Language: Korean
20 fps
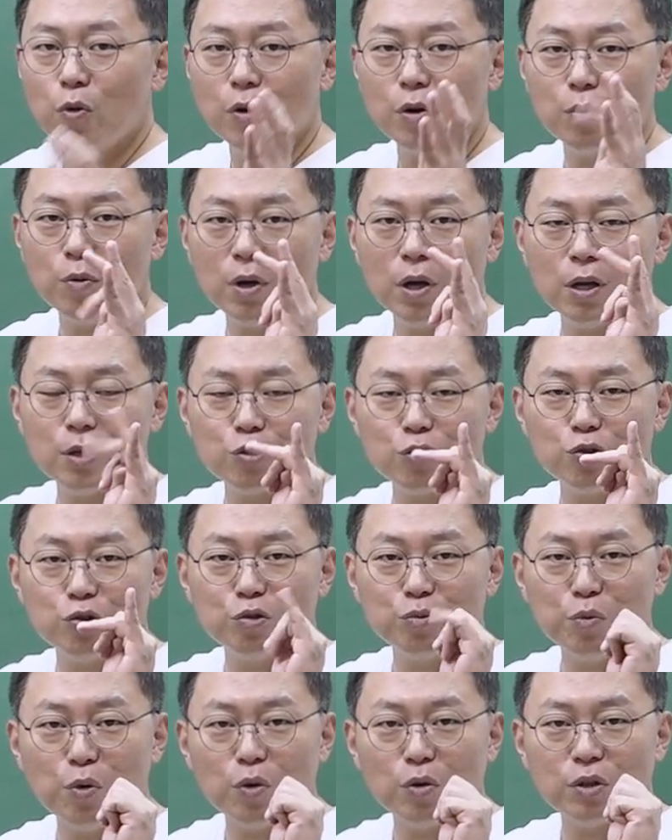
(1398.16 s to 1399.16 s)
월, 화,
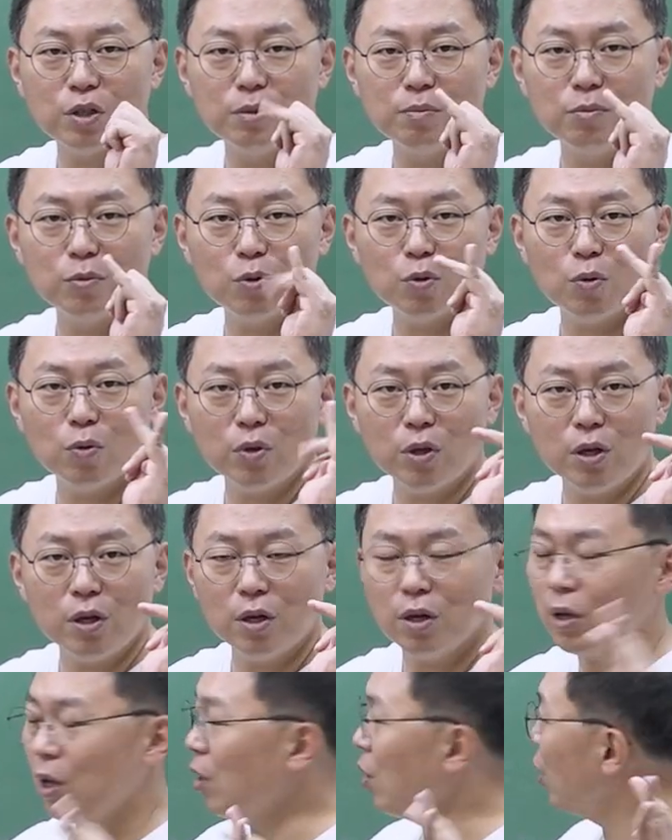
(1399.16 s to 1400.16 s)
수, 목, 금, 토, 일
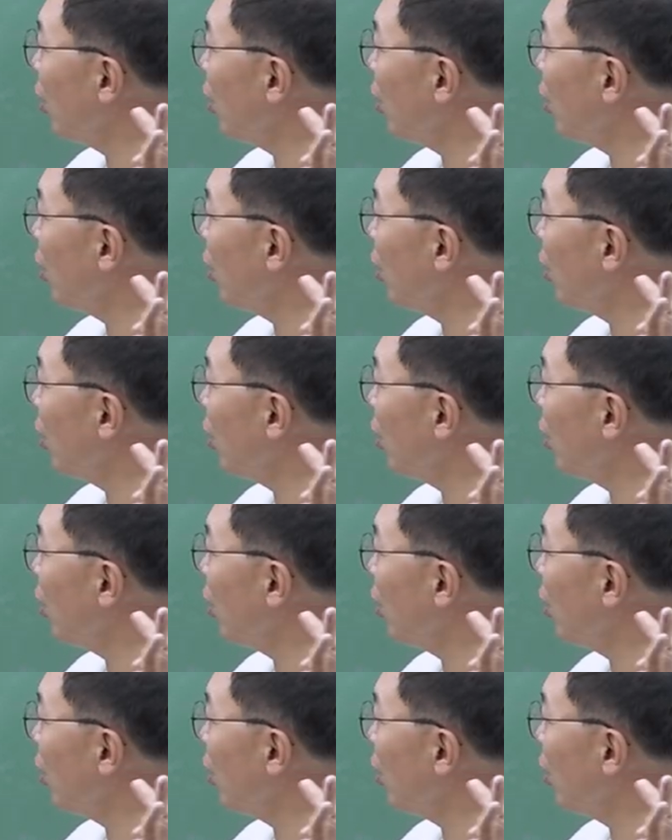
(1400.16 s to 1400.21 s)
이렇게